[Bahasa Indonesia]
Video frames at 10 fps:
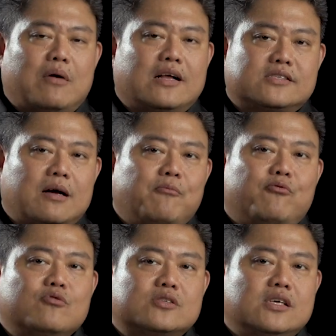macam
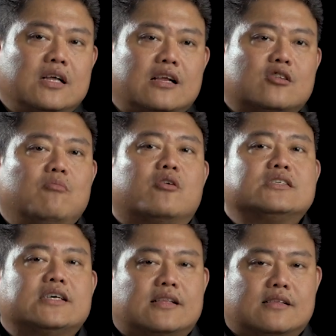fungsi dari tombol
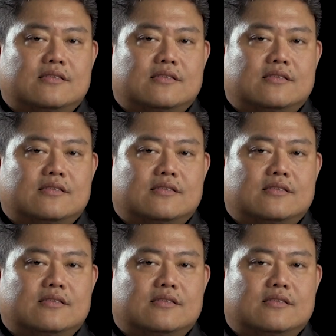reset.